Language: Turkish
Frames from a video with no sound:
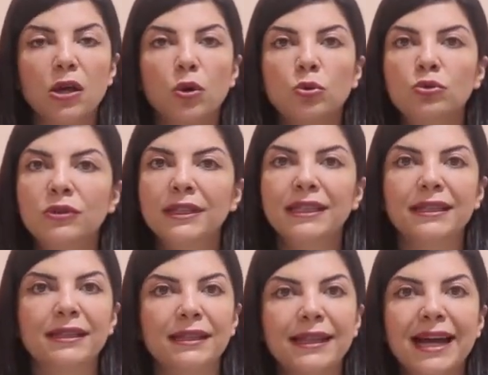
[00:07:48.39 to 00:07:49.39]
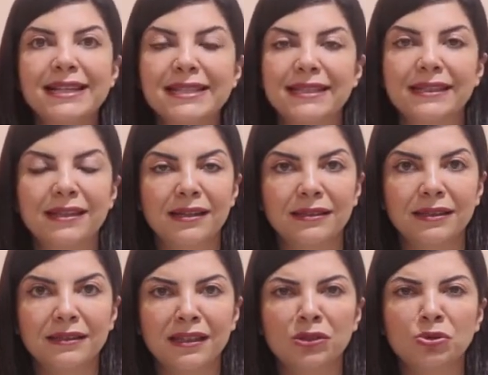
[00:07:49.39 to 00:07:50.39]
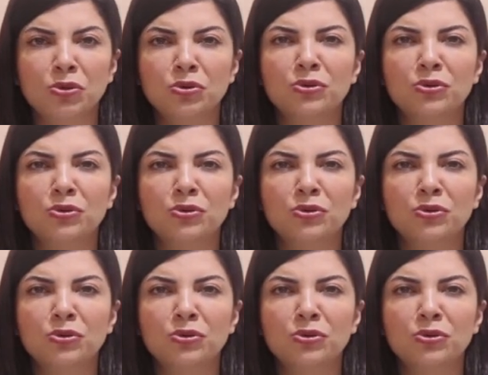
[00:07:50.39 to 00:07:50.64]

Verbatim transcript: onunla ilgili derslerini aldıktan sonra,